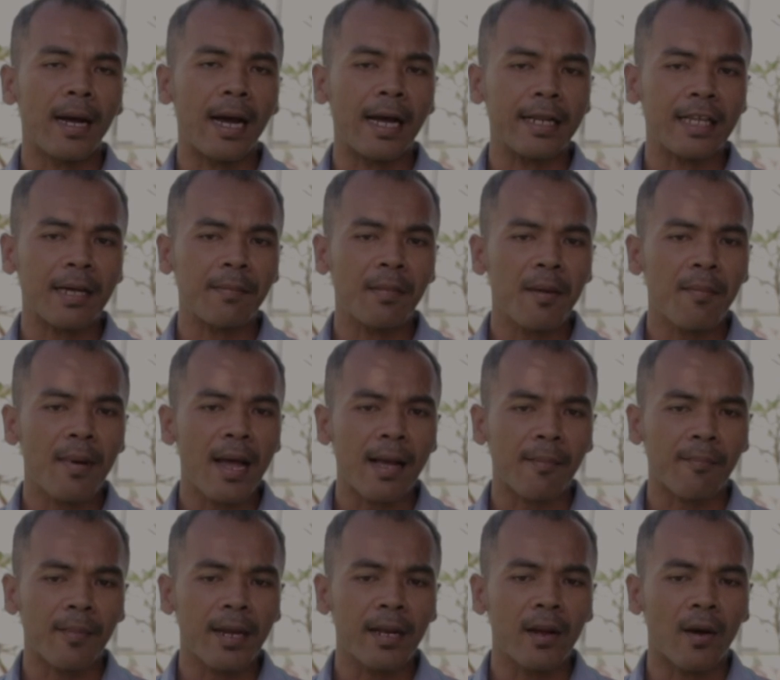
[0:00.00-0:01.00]
อาจจะไม่มา
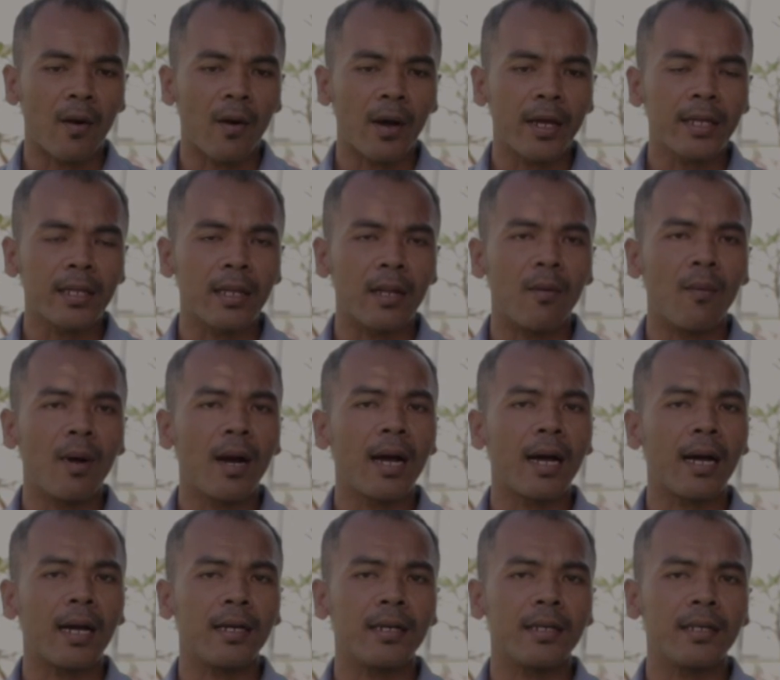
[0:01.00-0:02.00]
กไม่น้อยหรือว่า
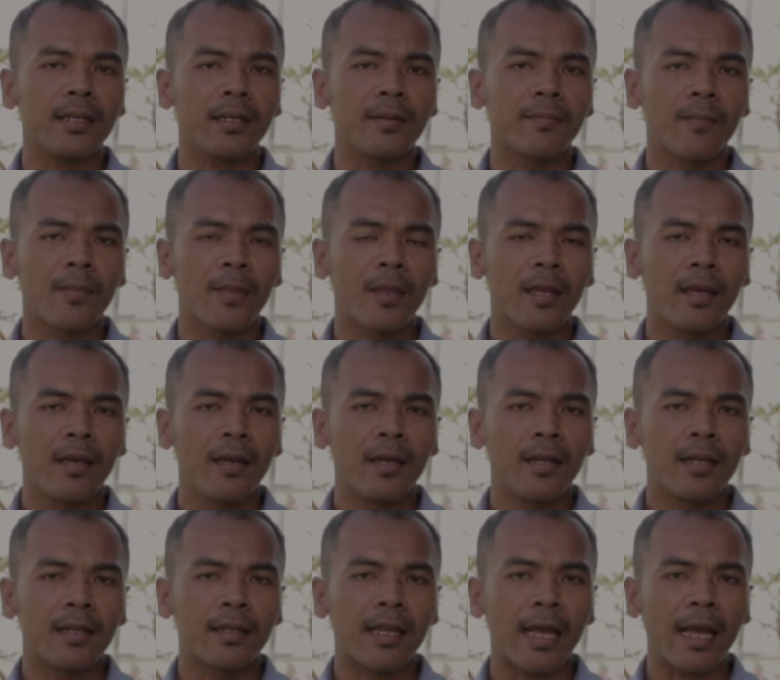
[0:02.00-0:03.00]

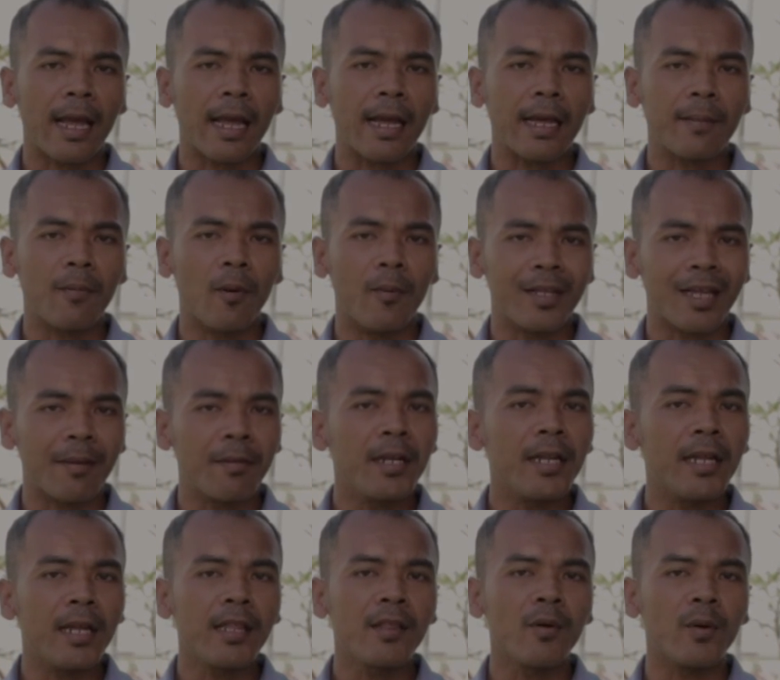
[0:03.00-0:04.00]
แต่ผมจะทำให้
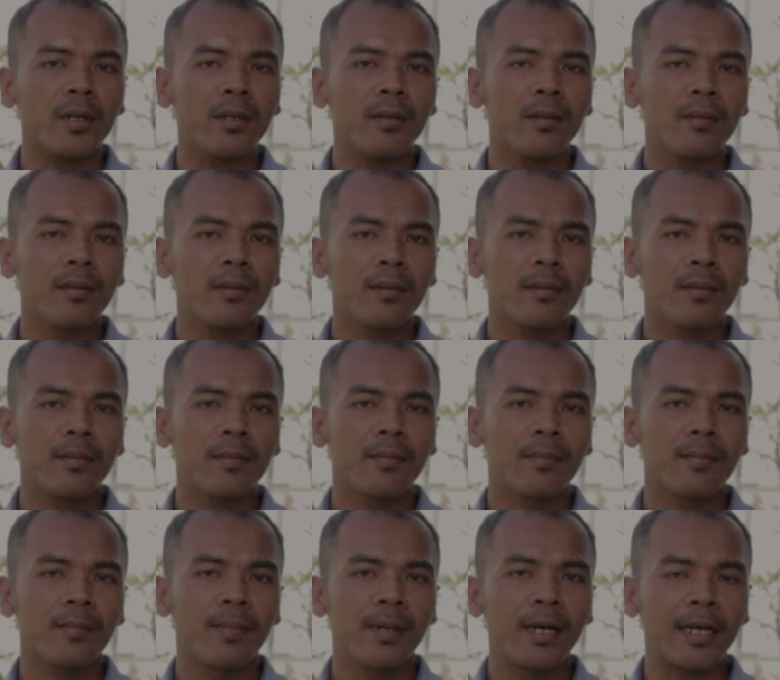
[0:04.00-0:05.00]
ดีที่สุด
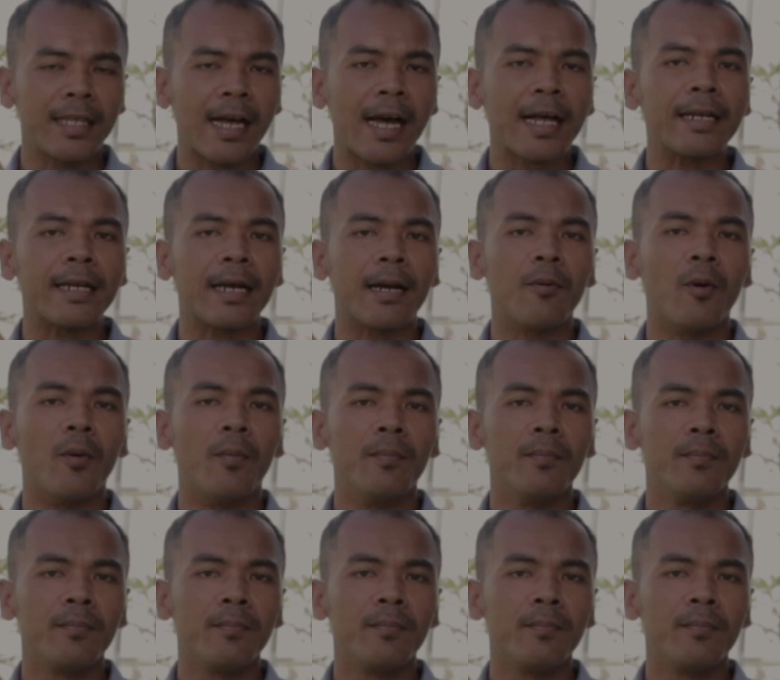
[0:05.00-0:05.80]
เพื่อท่านนะครับผม